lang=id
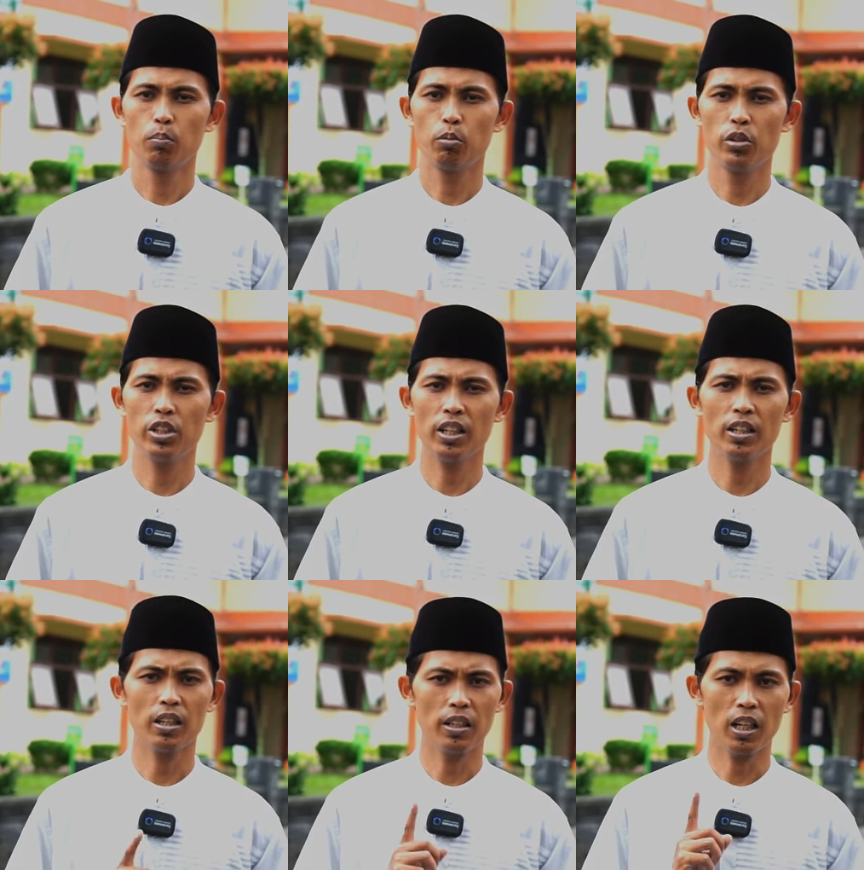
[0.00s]

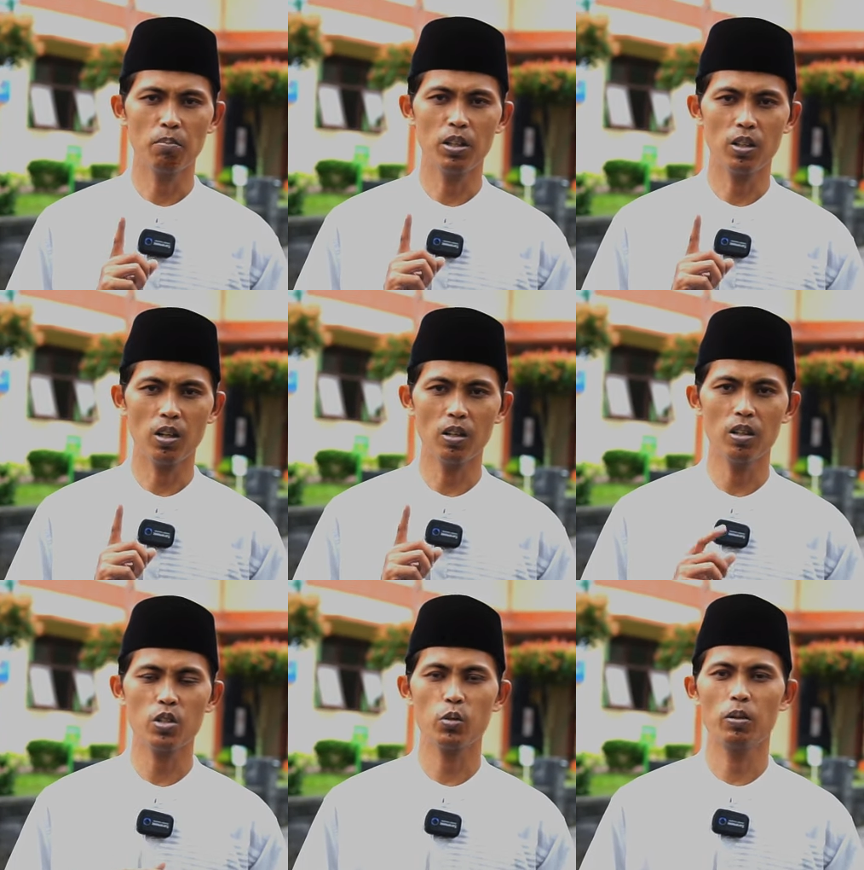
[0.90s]
Pujian hanyalah milik
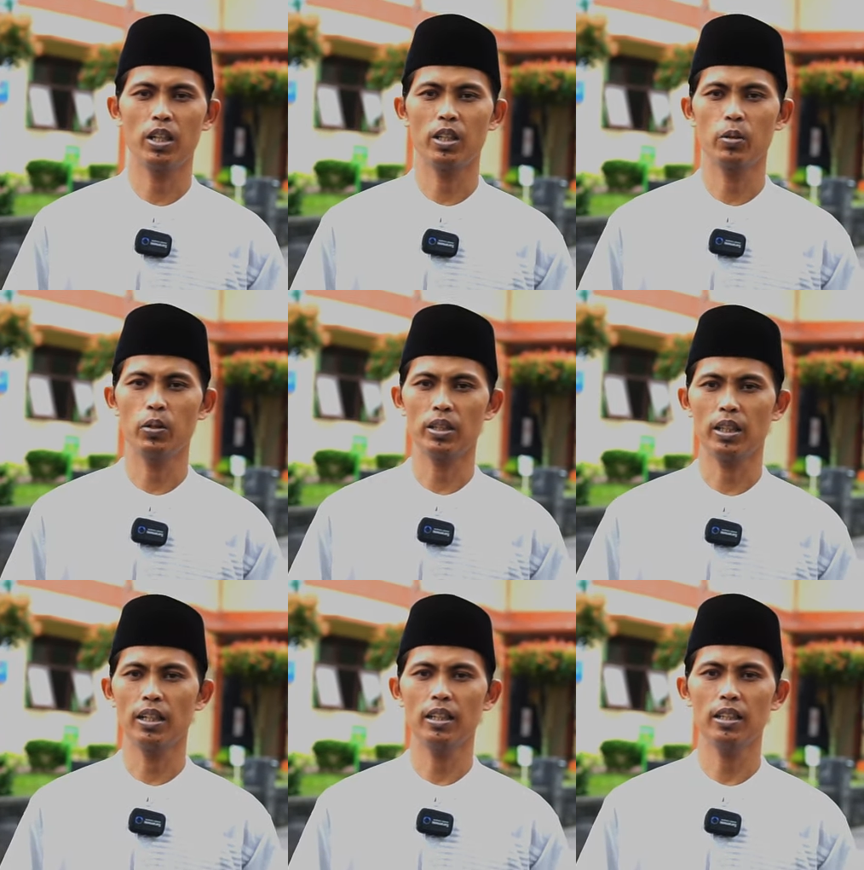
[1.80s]
Allah Subhanahu wa
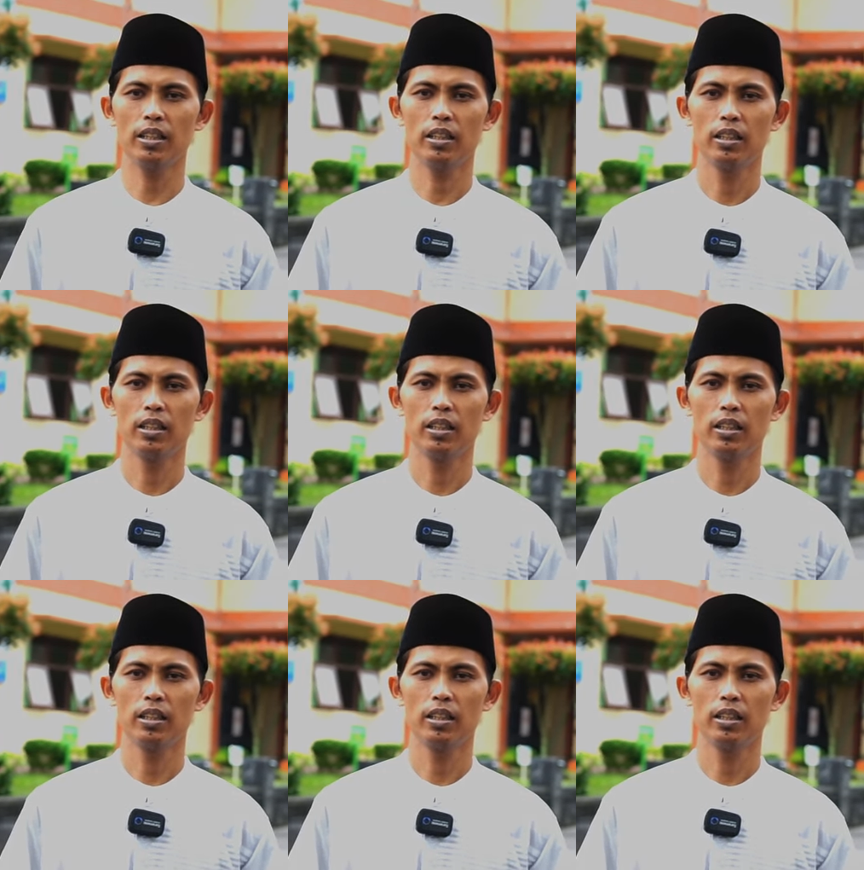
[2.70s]
taala,